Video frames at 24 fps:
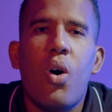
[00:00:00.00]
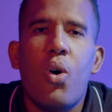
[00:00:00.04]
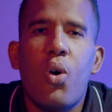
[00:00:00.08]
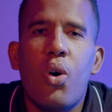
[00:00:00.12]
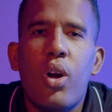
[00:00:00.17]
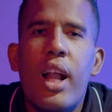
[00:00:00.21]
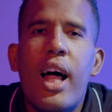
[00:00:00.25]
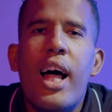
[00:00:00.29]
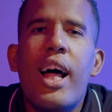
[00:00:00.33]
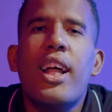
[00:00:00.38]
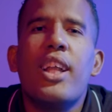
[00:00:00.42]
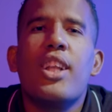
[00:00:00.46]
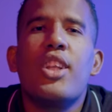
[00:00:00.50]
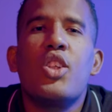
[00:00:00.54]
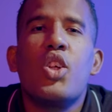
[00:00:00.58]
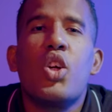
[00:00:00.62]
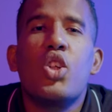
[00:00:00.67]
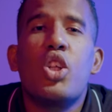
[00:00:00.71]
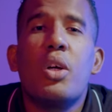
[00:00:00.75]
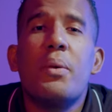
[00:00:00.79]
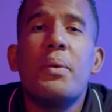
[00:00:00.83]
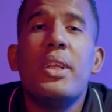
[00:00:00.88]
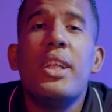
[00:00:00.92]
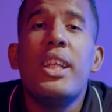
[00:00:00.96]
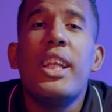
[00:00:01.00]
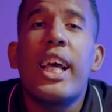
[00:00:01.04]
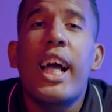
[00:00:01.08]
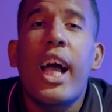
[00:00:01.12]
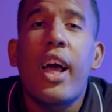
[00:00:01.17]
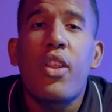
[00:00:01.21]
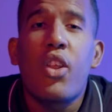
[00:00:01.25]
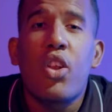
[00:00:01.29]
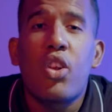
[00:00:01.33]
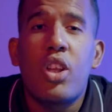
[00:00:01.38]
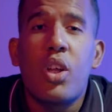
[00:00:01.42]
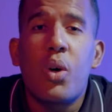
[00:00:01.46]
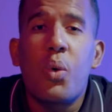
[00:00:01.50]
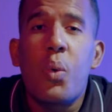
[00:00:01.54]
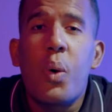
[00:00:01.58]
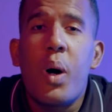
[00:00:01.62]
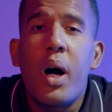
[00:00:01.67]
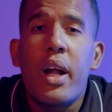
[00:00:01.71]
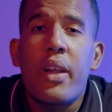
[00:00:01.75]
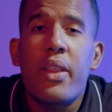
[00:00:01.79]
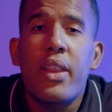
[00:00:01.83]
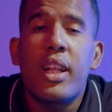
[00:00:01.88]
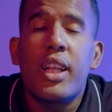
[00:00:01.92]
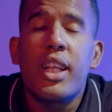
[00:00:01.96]
Hola, Dios te bendiga y Dios te
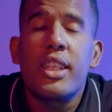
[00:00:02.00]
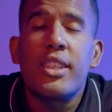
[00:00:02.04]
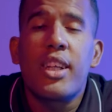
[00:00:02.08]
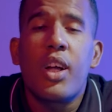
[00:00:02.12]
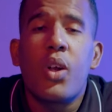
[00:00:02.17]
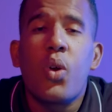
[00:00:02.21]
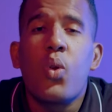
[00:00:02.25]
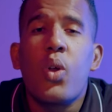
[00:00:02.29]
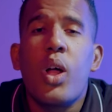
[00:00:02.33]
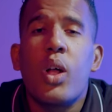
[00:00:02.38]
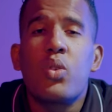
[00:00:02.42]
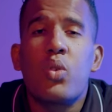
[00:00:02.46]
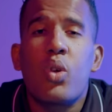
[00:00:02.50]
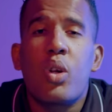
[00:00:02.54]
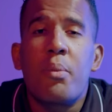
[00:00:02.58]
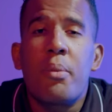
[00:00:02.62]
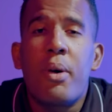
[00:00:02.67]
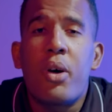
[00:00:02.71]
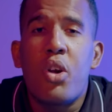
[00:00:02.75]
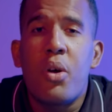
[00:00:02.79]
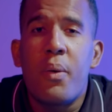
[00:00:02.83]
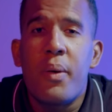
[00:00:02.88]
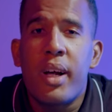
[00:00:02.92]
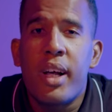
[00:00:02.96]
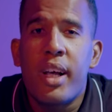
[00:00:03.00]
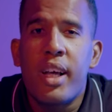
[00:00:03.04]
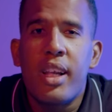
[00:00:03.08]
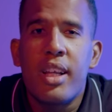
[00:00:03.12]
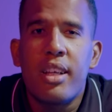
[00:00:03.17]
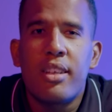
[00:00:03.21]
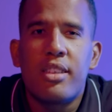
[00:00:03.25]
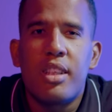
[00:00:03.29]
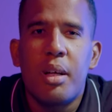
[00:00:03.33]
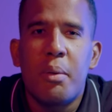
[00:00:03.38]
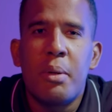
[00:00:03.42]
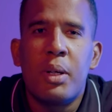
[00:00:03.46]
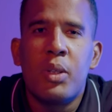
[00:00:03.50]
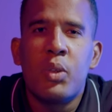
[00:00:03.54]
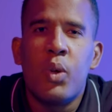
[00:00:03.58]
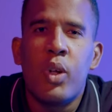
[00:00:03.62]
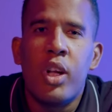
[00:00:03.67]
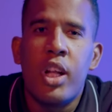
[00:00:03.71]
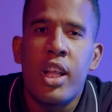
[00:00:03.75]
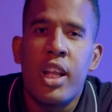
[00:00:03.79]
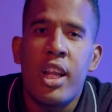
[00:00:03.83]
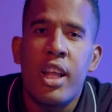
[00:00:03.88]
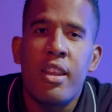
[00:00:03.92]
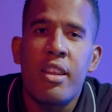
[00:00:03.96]
guarde. Te saluda tu hermano evangelista
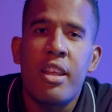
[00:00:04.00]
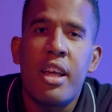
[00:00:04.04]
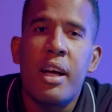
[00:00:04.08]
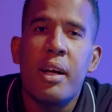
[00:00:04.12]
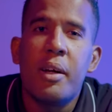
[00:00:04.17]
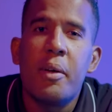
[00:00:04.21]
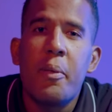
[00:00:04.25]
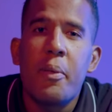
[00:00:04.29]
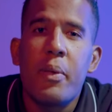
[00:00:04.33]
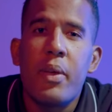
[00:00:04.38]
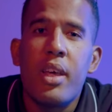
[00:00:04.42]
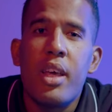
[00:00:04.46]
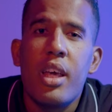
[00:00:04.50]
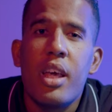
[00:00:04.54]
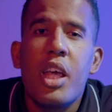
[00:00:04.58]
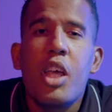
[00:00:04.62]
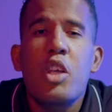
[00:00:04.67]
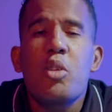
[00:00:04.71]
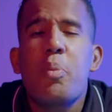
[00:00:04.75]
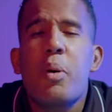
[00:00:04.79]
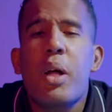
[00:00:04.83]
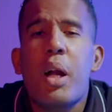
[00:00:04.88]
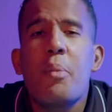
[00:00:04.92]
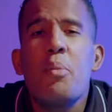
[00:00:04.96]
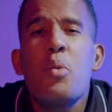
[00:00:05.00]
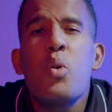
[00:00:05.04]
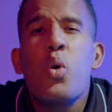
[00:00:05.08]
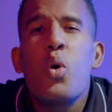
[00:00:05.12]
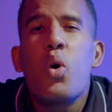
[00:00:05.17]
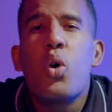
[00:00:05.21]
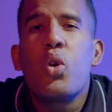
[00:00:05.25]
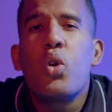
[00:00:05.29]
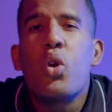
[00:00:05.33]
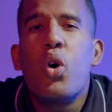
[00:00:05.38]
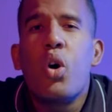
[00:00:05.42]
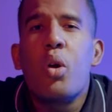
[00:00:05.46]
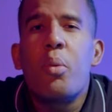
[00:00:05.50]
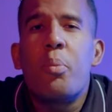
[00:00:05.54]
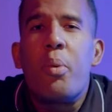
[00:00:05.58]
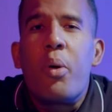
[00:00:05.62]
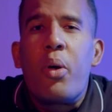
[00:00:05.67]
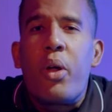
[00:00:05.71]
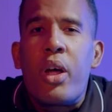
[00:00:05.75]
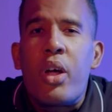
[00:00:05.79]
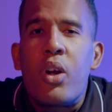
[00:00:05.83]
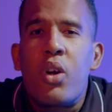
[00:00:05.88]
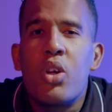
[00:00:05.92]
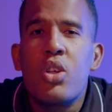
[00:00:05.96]
Manuel Heredia. Y es para mí un honor
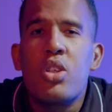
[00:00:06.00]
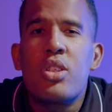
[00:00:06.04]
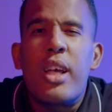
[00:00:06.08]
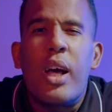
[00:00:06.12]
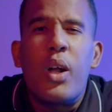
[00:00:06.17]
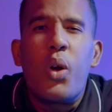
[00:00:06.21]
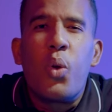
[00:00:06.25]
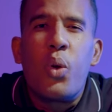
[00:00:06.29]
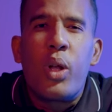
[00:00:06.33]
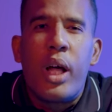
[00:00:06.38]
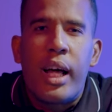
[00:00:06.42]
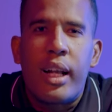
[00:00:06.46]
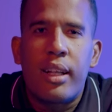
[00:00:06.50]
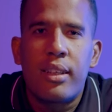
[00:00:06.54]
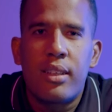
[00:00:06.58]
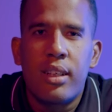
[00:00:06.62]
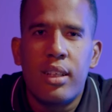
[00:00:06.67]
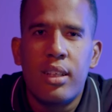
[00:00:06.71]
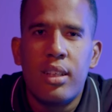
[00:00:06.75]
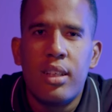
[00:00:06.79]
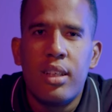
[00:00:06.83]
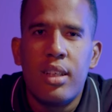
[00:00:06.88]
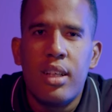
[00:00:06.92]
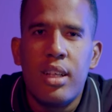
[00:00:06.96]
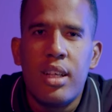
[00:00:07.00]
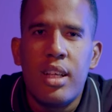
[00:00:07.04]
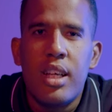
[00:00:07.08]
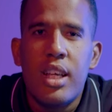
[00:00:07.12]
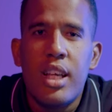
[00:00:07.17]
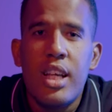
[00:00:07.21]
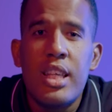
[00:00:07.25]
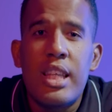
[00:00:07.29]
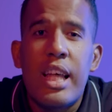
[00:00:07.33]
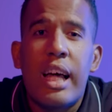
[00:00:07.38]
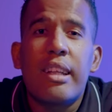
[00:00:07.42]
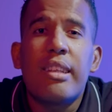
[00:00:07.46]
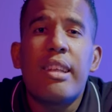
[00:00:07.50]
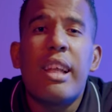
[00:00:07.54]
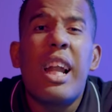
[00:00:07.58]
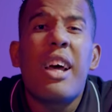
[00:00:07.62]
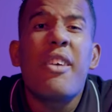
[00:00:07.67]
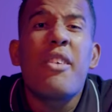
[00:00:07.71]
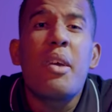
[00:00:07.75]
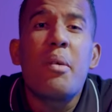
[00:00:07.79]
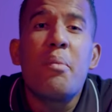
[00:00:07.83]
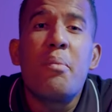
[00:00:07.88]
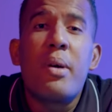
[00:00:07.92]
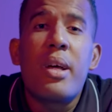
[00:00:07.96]
poder hoy saludarte y darte
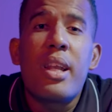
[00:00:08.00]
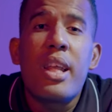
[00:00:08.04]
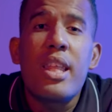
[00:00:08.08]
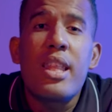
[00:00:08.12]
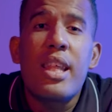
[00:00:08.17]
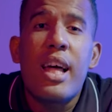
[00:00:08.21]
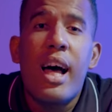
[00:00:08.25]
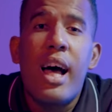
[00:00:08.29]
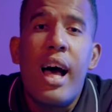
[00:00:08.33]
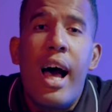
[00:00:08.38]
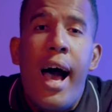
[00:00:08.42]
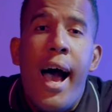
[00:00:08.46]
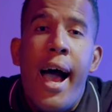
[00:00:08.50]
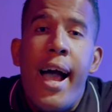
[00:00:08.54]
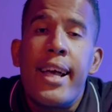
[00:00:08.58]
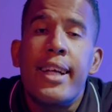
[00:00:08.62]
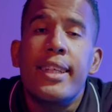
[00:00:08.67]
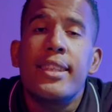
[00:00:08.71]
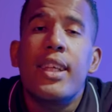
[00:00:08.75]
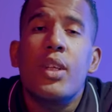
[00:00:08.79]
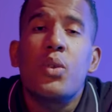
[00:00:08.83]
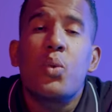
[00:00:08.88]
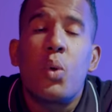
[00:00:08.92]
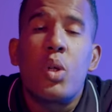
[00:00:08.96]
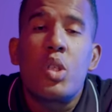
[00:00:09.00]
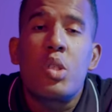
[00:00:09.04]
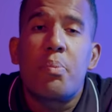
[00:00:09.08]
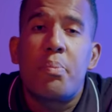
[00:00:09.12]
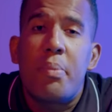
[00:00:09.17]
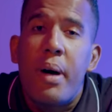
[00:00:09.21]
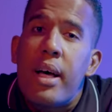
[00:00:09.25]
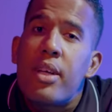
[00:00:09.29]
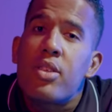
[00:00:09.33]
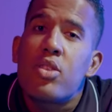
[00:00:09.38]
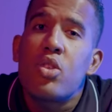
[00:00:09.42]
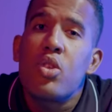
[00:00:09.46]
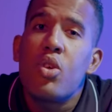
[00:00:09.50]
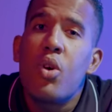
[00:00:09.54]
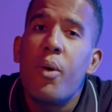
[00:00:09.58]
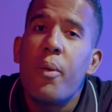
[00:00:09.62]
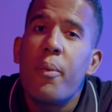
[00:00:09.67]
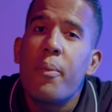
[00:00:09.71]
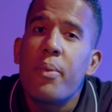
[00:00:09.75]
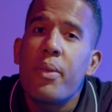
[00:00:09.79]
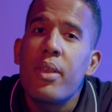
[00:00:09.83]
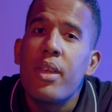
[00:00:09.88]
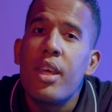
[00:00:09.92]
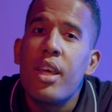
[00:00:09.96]
la bienvenida a este tu espacio.
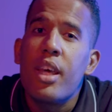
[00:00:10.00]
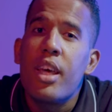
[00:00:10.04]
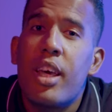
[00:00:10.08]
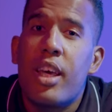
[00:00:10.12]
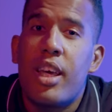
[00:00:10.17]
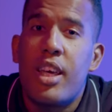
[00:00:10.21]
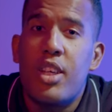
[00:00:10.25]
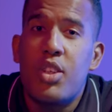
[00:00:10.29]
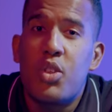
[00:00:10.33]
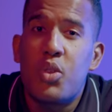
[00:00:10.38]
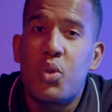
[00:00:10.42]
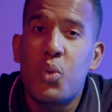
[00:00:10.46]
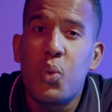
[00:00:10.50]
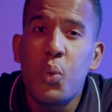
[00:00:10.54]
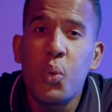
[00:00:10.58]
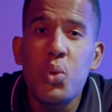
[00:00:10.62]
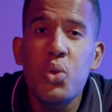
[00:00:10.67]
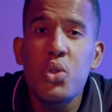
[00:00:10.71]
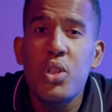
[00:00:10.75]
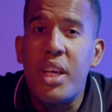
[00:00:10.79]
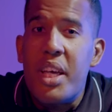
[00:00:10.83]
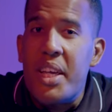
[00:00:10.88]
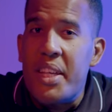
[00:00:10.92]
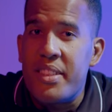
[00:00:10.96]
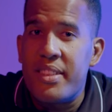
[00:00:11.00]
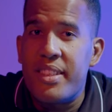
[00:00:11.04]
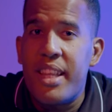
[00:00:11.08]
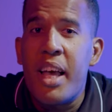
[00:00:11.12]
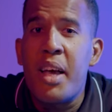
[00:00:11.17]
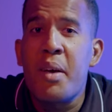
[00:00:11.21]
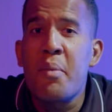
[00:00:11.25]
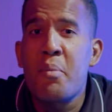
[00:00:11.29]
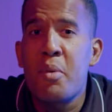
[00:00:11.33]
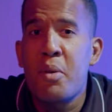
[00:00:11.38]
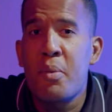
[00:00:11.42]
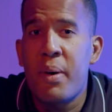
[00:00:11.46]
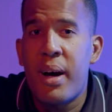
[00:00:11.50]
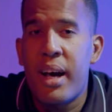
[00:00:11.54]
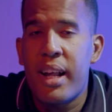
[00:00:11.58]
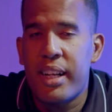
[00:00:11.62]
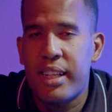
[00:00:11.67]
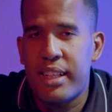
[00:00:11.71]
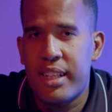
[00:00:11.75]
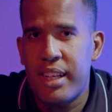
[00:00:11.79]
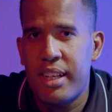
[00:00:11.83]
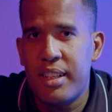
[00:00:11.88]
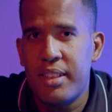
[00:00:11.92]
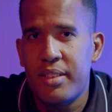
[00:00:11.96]
Jesús está en mi
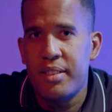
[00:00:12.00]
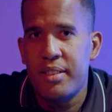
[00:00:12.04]
barca.